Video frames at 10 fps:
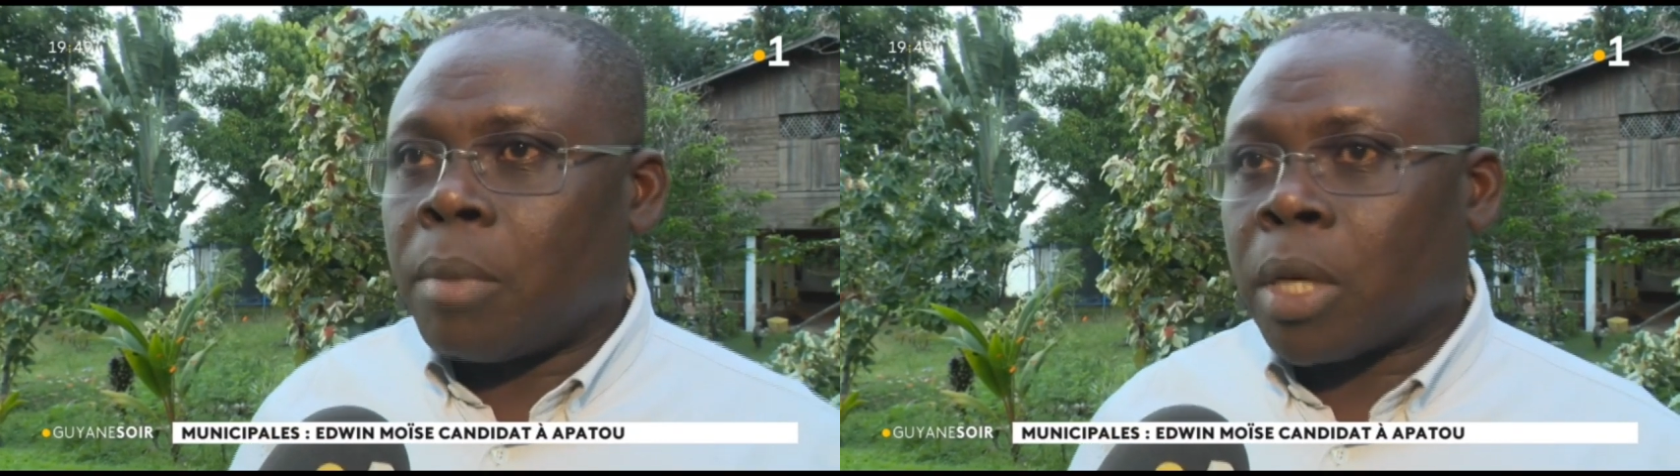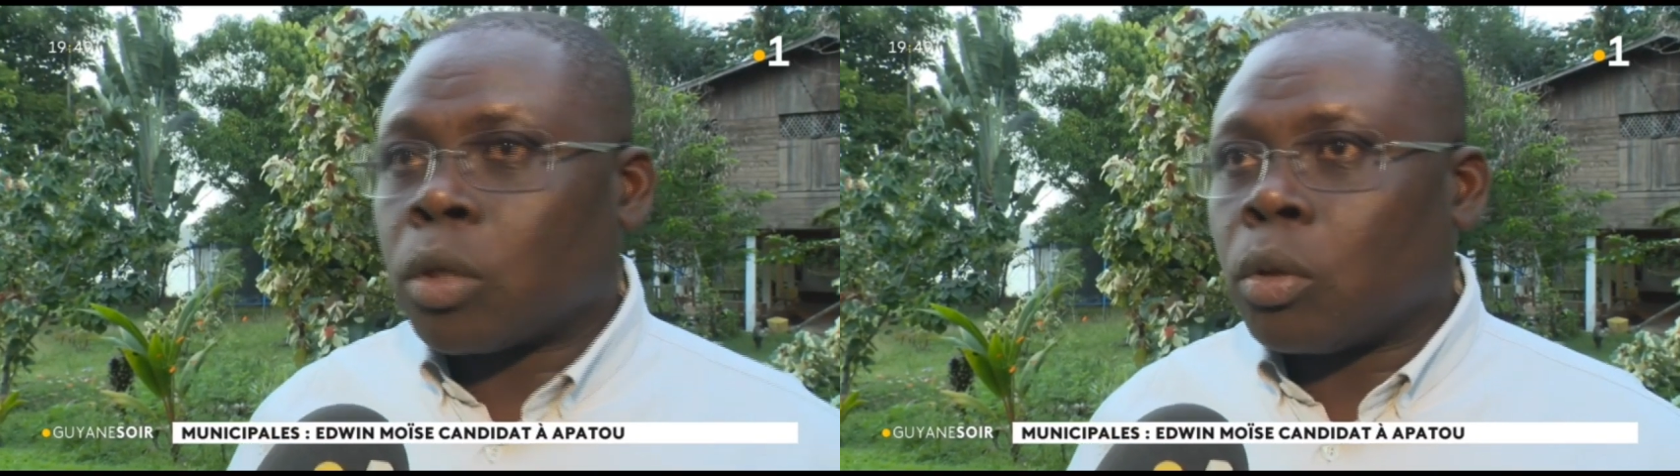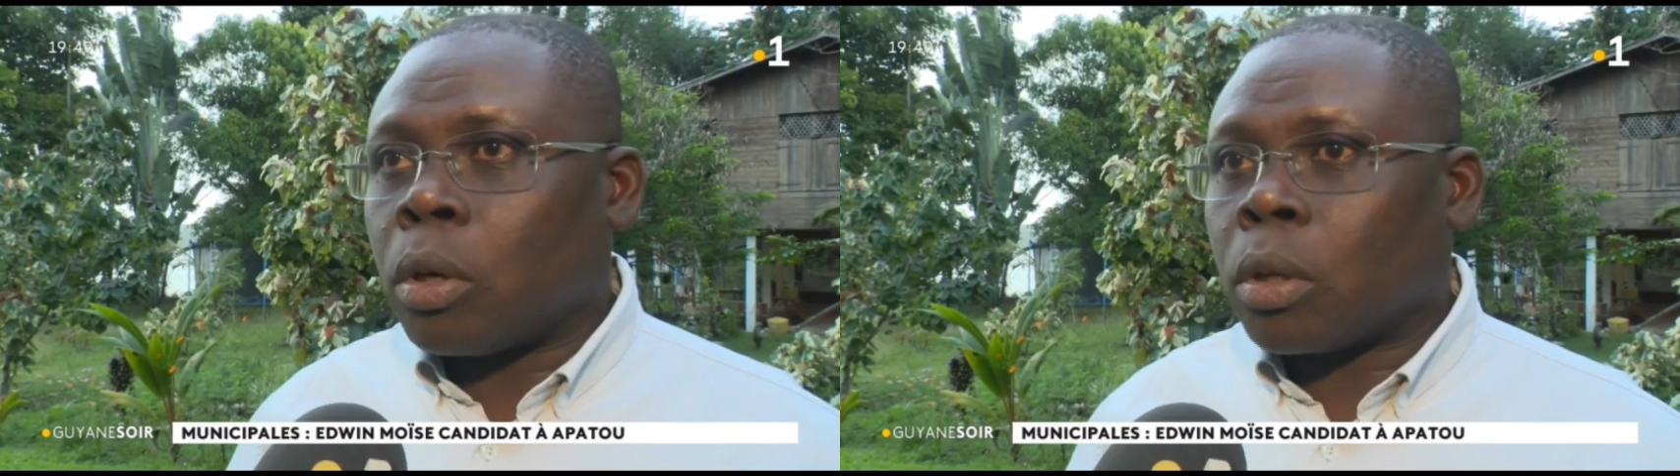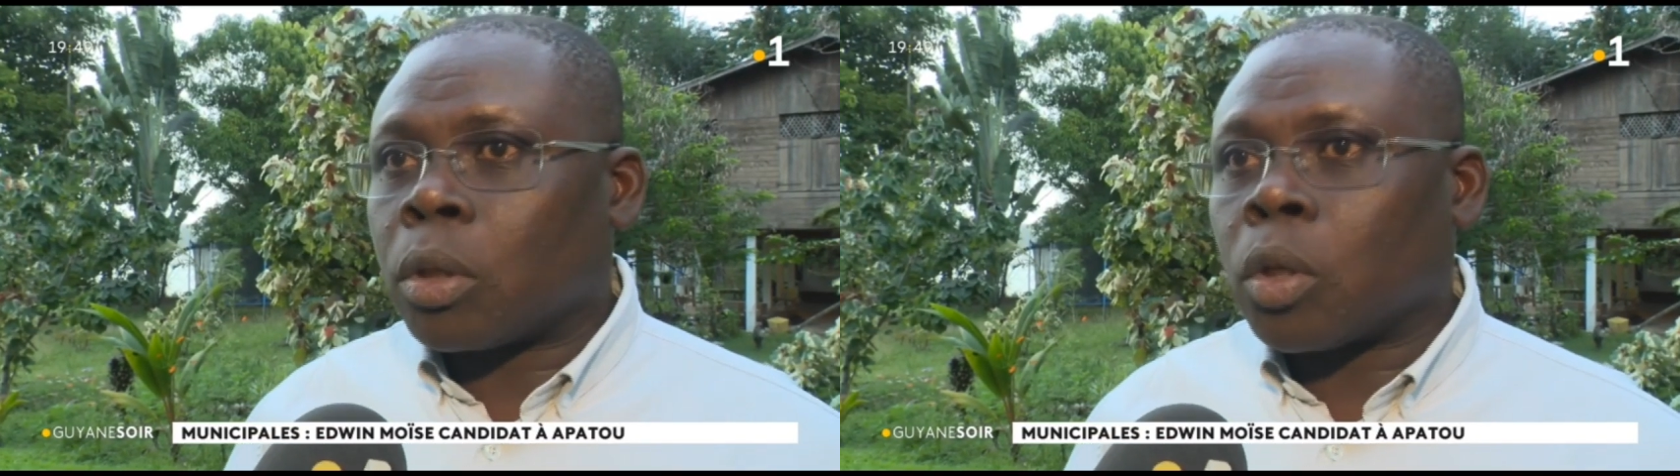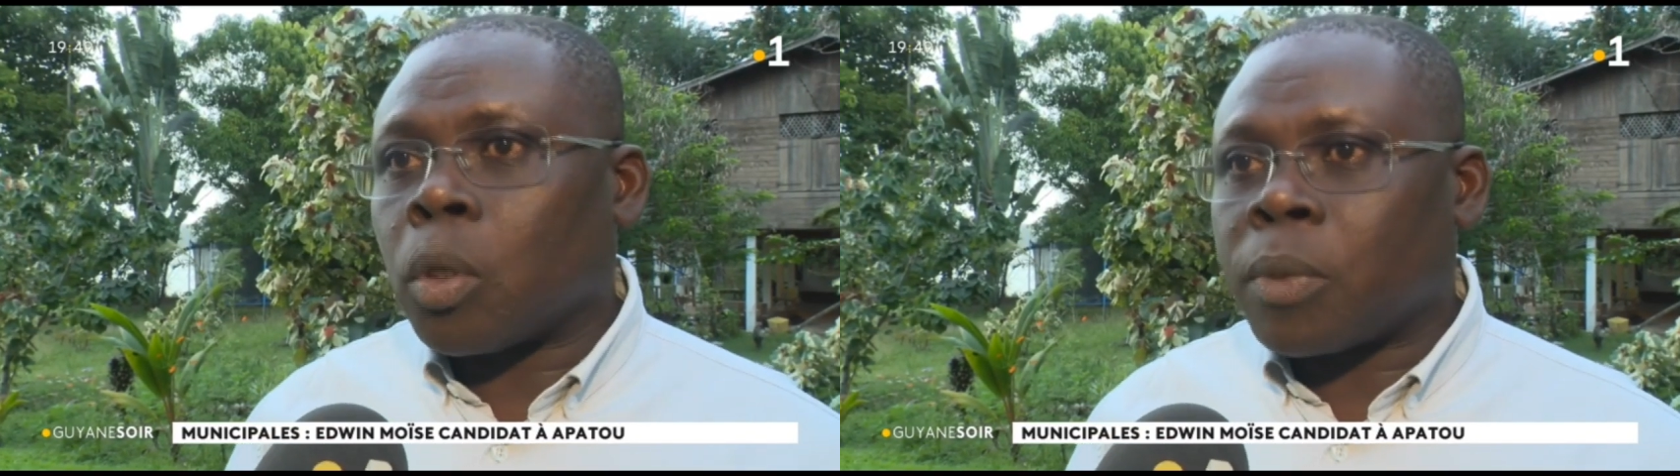Mais quand
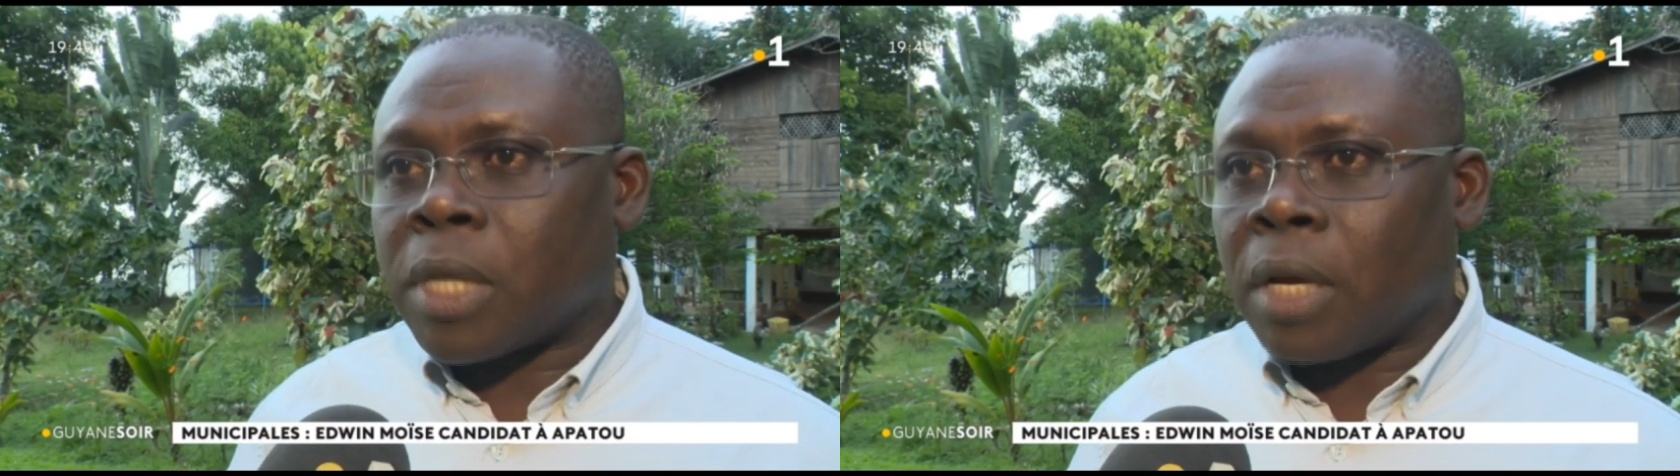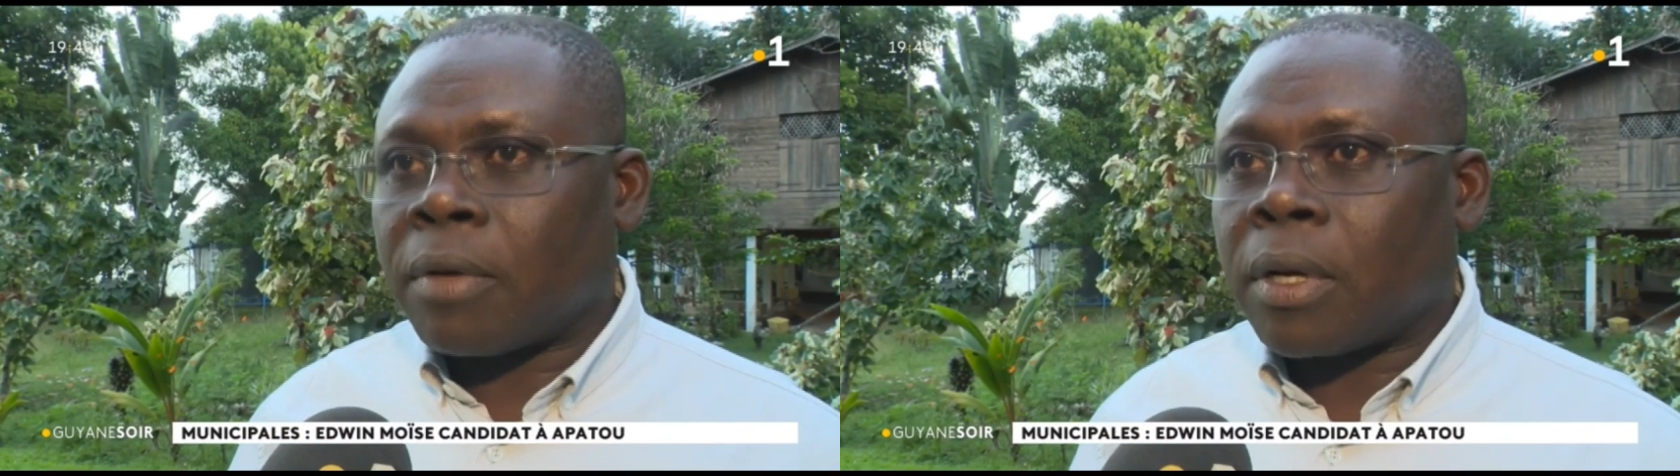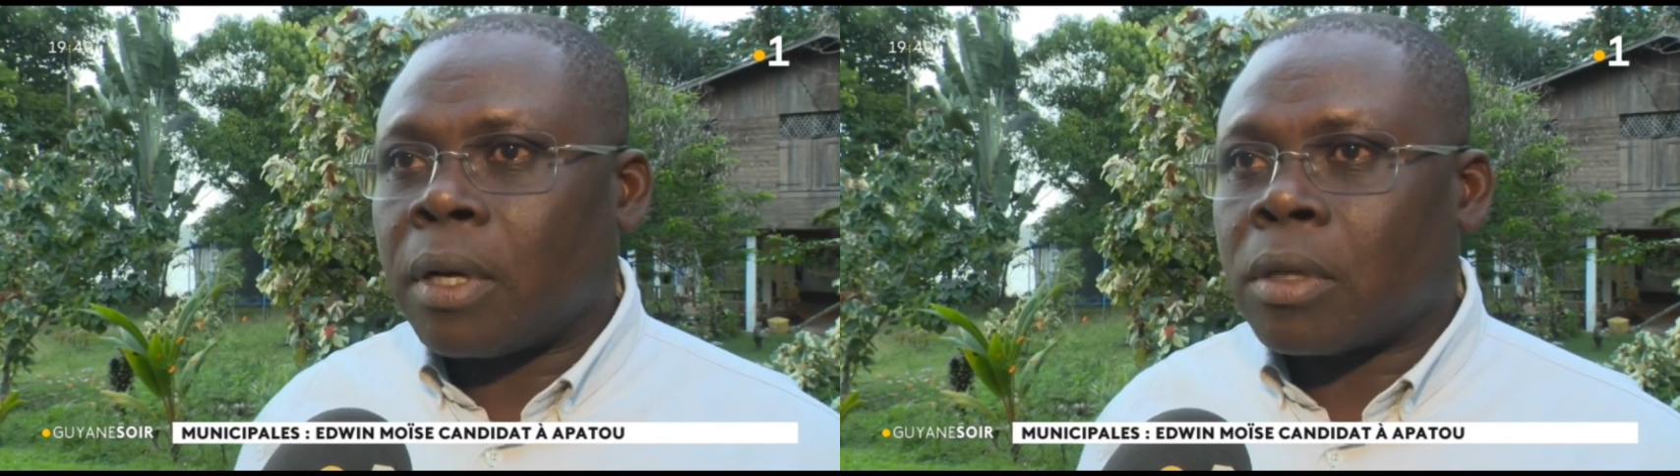quand on observe